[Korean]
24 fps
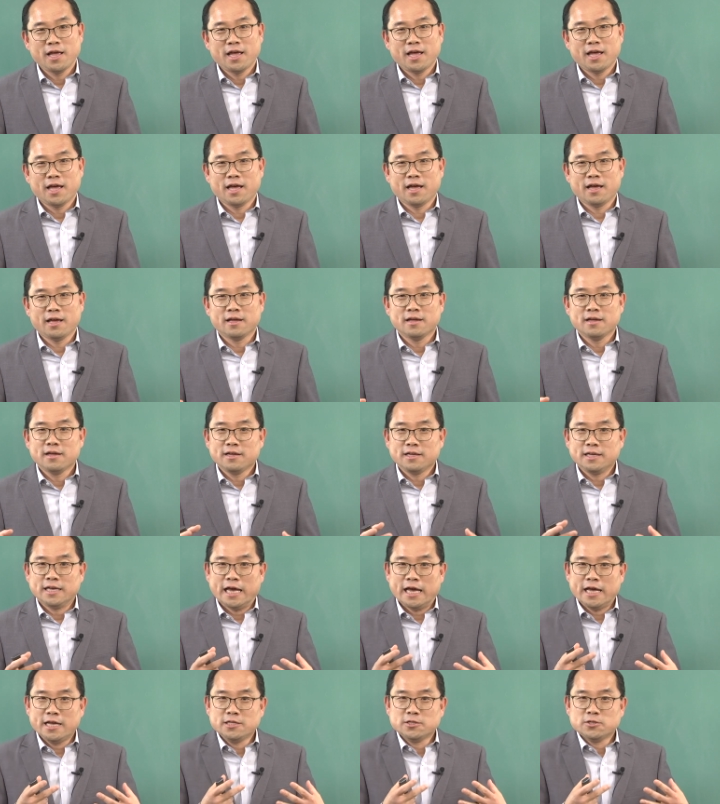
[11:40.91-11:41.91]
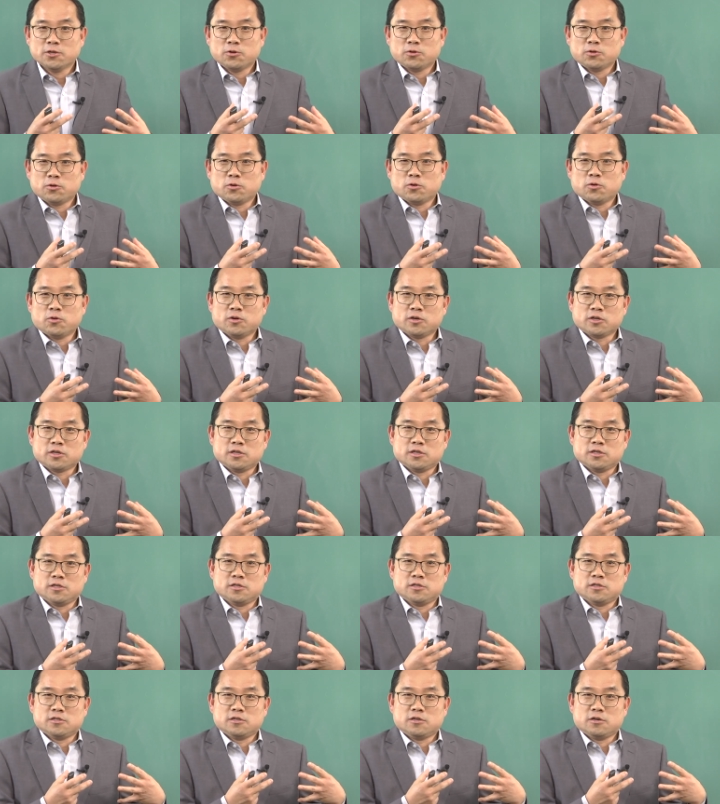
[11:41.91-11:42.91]
예, 개인적으로
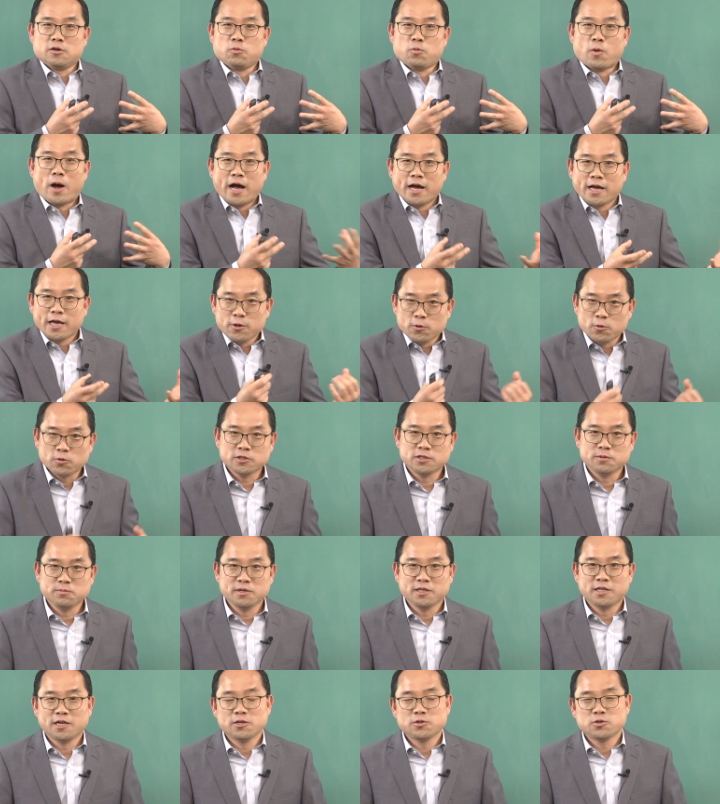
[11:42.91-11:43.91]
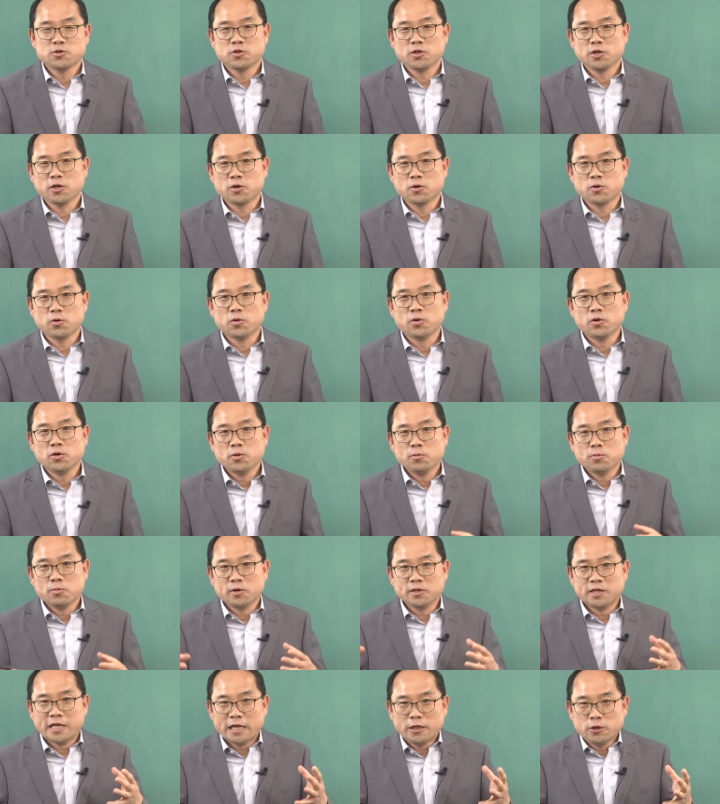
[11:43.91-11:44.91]
그 왕의 욕심이 될 수도 있고
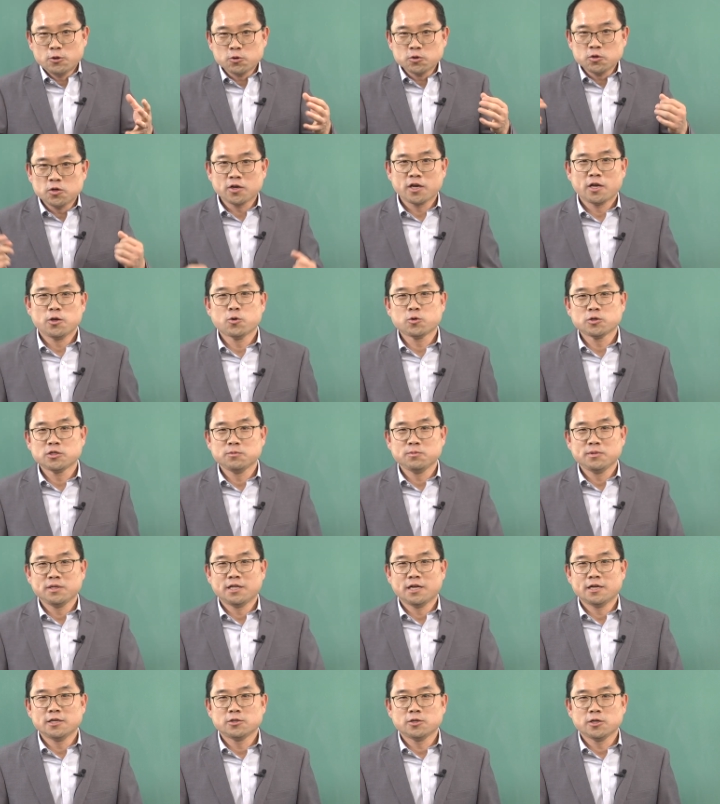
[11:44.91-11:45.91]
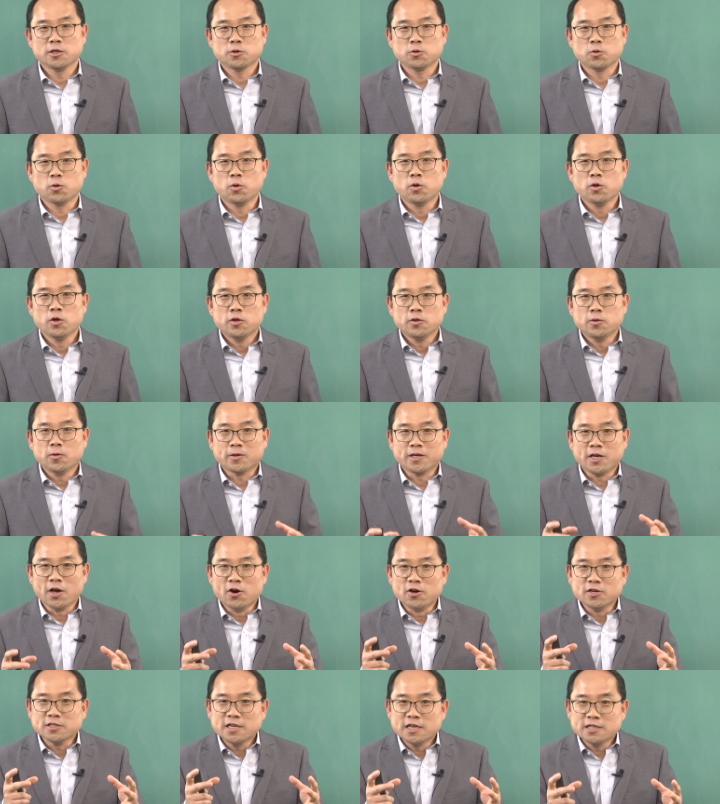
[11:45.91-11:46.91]
뭐 대통령의 욕심이 될 수 있고 또
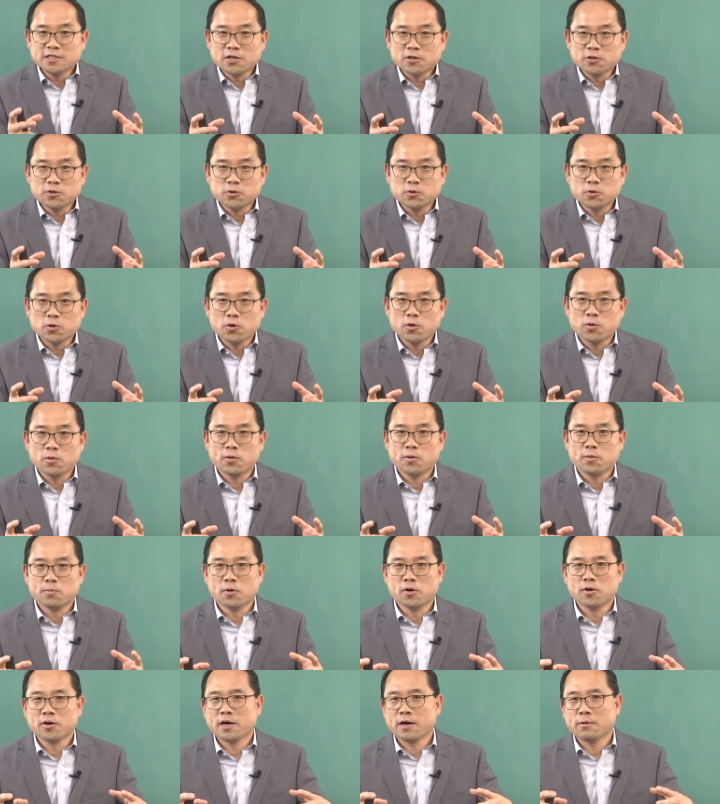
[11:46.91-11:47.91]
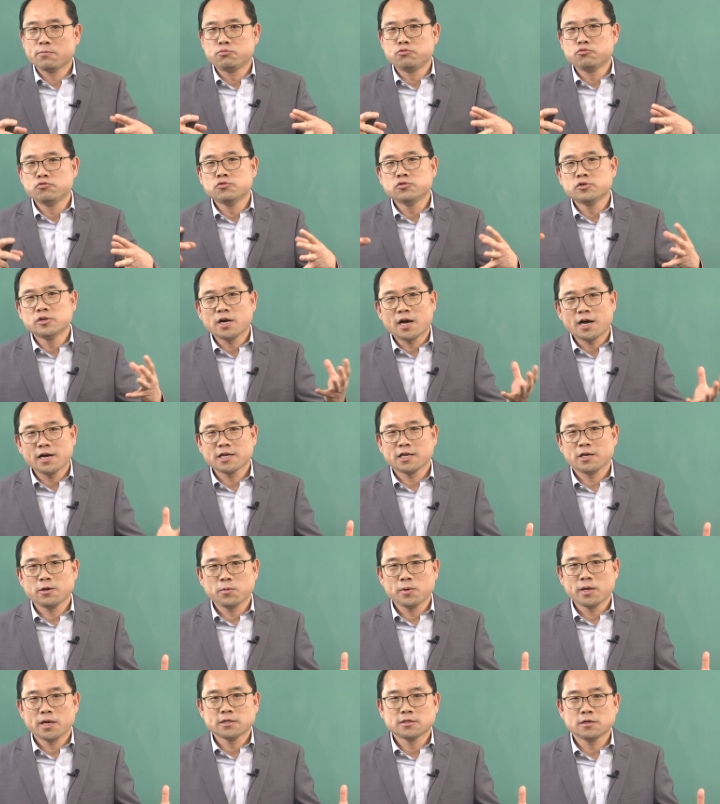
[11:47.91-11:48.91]
경제적으로 뭔가 부흥을
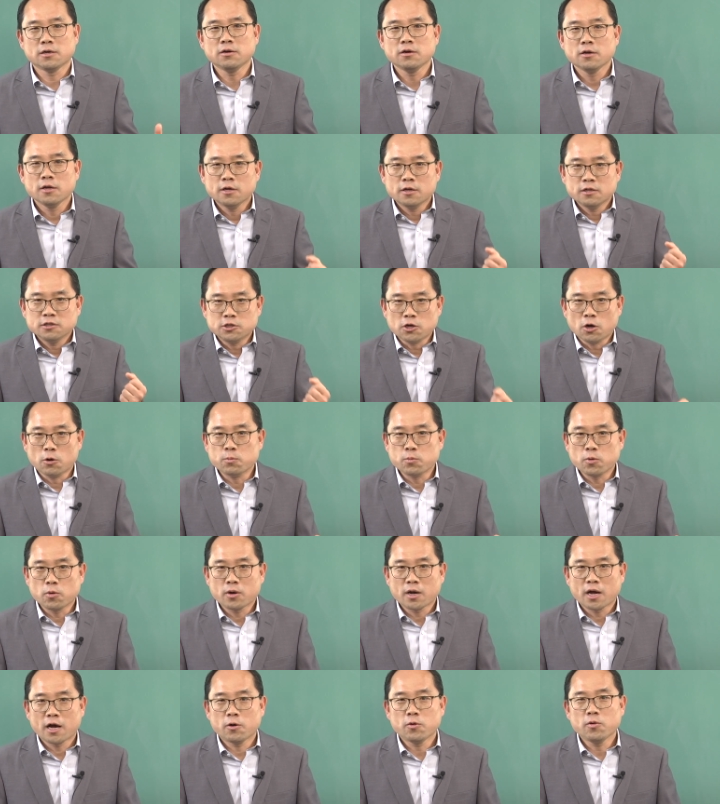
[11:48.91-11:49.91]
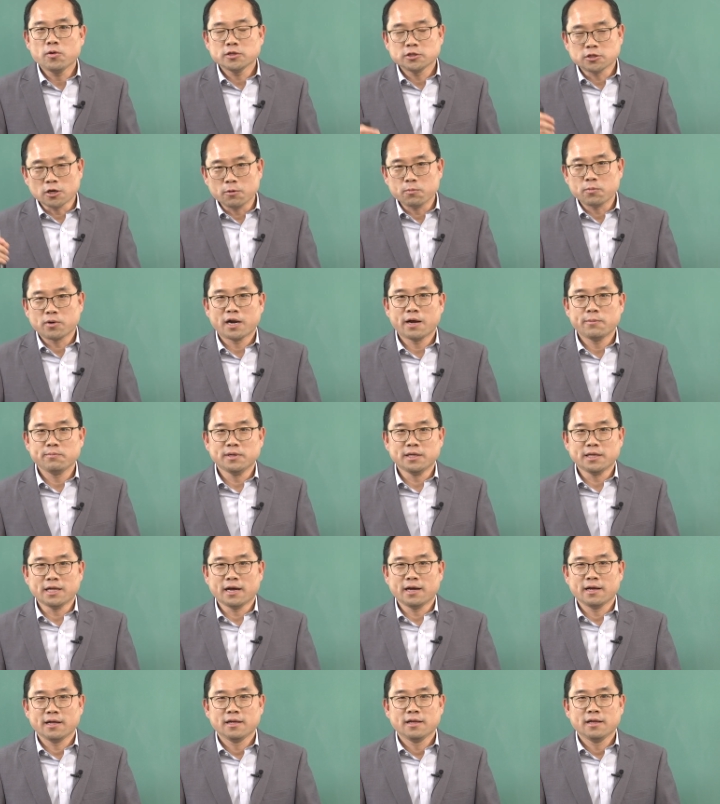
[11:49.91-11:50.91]
하기 위해서 정복하고
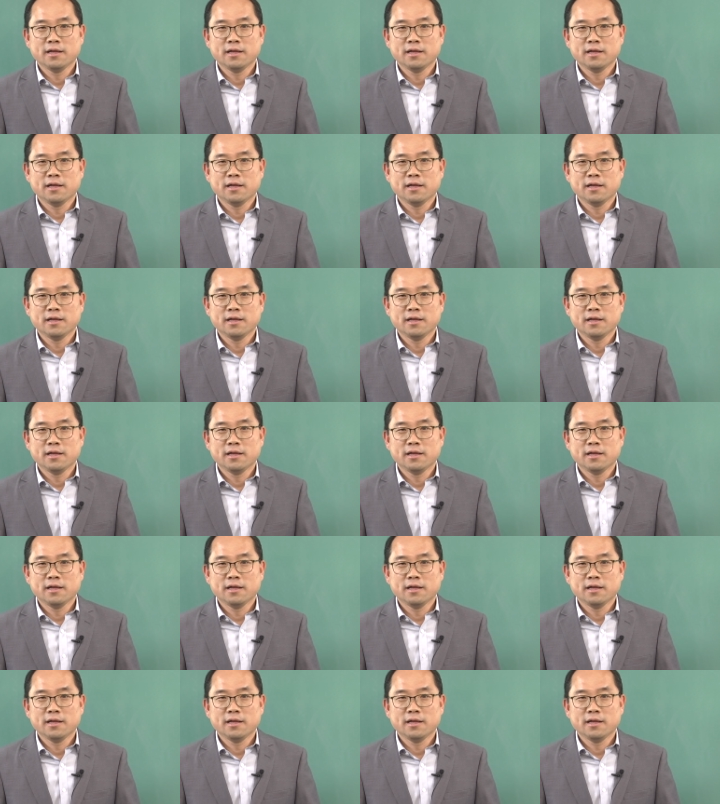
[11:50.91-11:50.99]
정벌합니다.